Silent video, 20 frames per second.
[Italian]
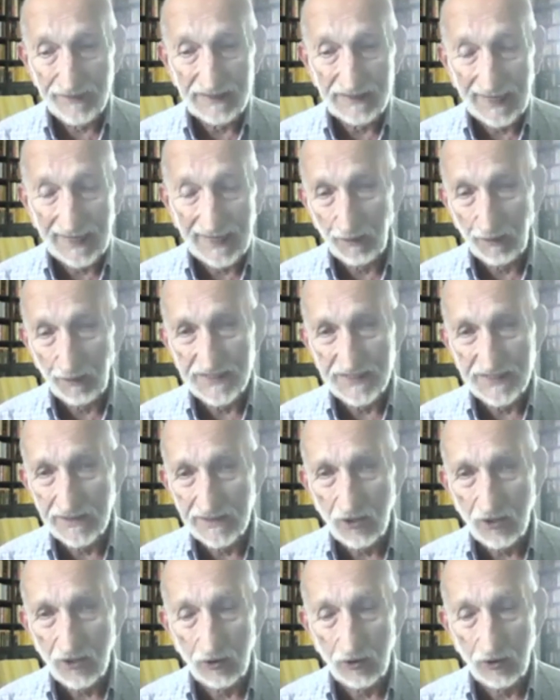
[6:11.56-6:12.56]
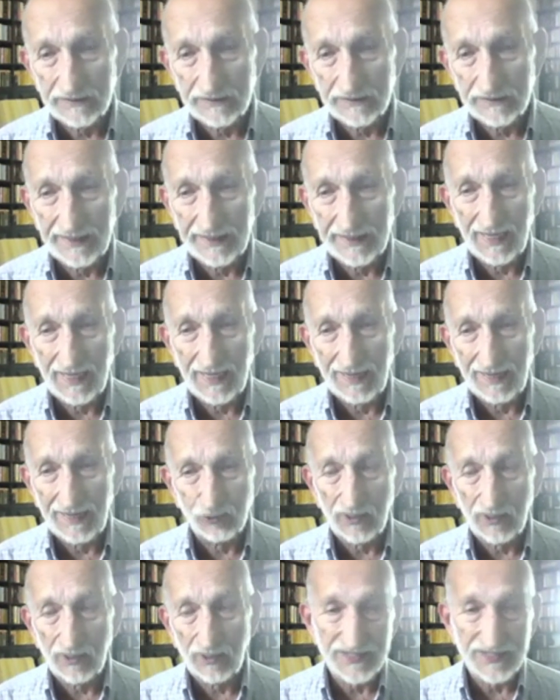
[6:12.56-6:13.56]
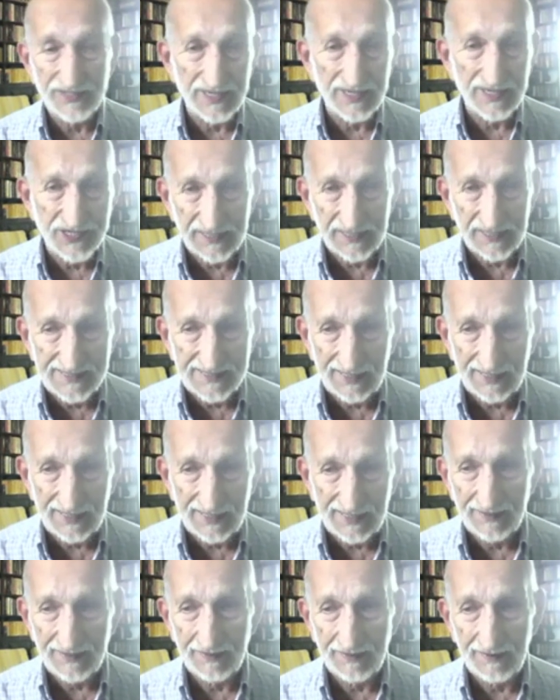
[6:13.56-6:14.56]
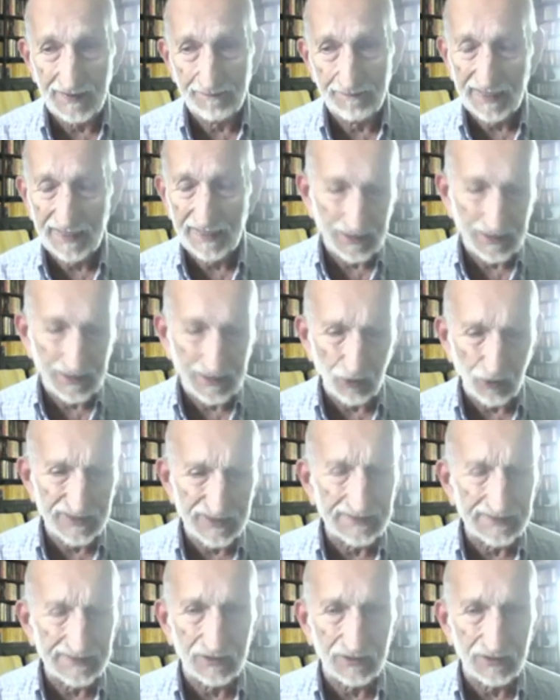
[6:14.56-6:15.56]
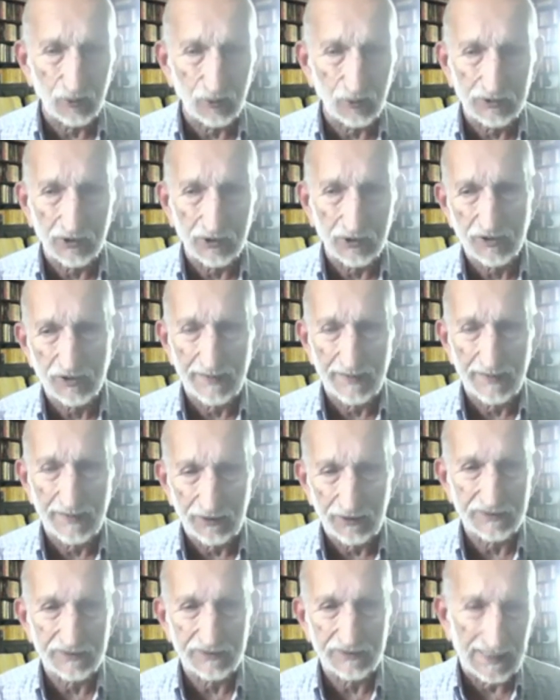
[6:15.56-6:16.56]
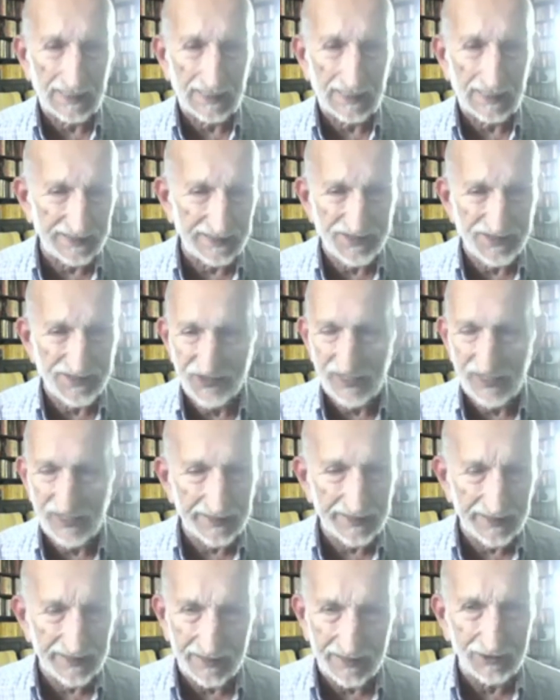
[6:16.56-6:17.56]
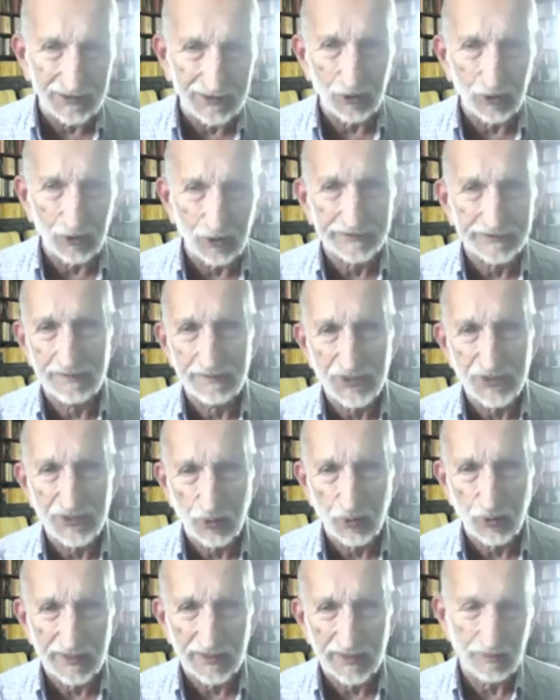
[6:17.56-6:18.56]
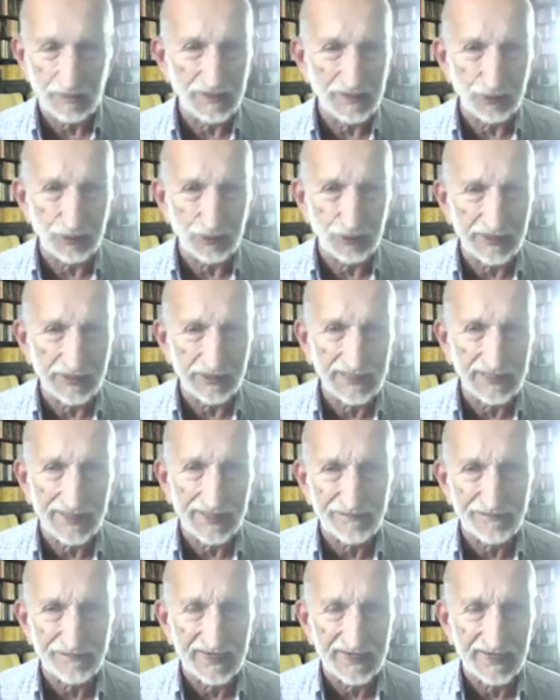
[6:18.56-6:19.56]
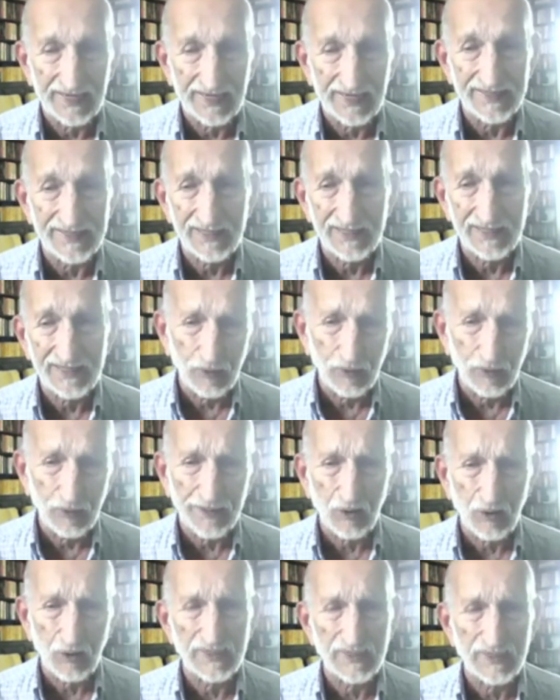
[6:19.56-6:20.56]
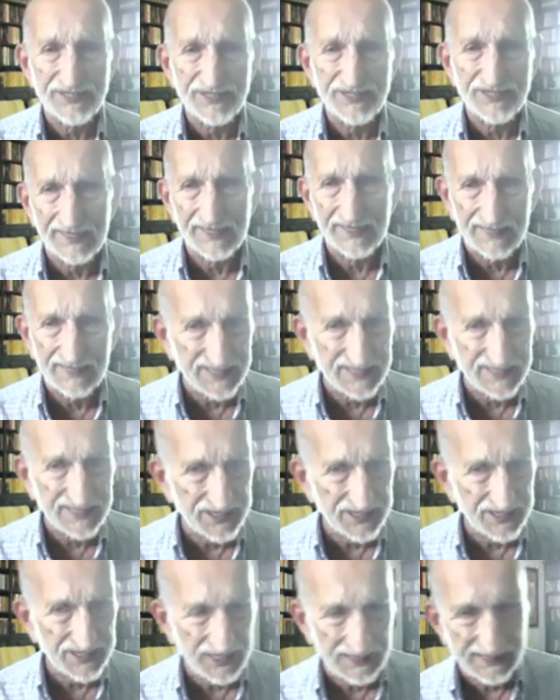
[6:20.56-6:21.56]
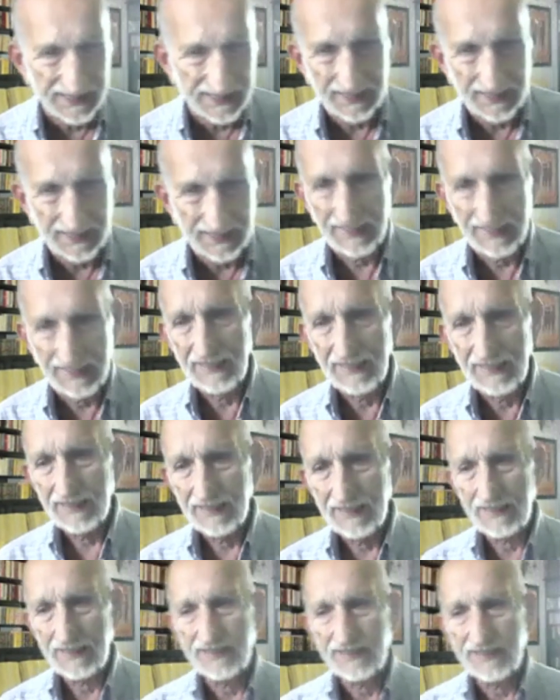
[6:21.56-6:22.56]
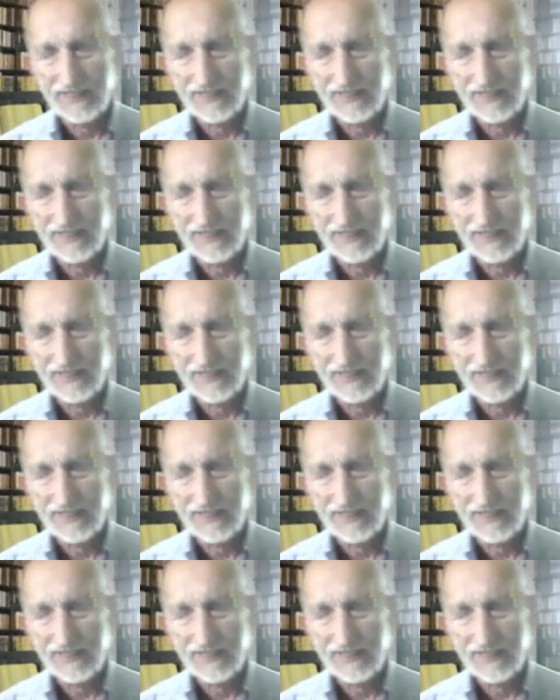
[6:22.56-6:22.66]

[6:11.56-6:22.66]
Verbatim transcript: evitare questi scontri ha avuto la saggezza, eh, perché nonostante tutto, insomma, nonostante che si sia arricchito oltre misura, come tutti i leader africani, anche lui, però una certa saggezza eh,